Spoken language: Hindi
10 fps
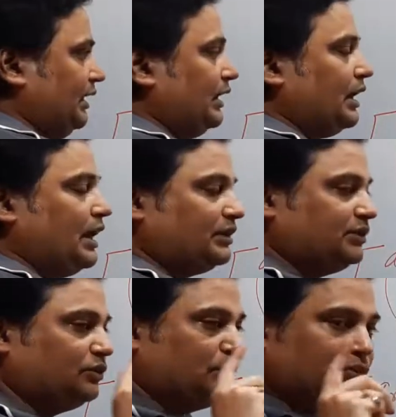है
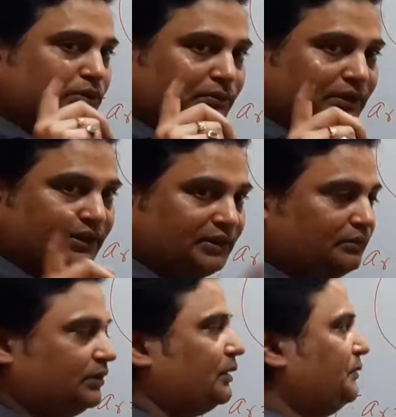सर्कुलर मोशन मैंने डिटेल
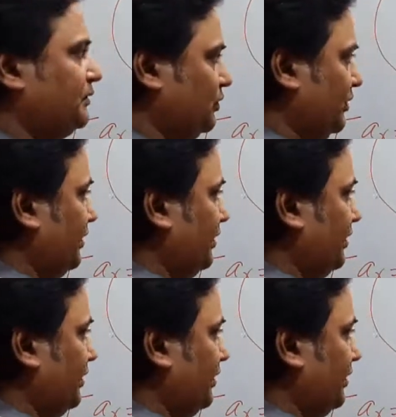में बताया फिर चलो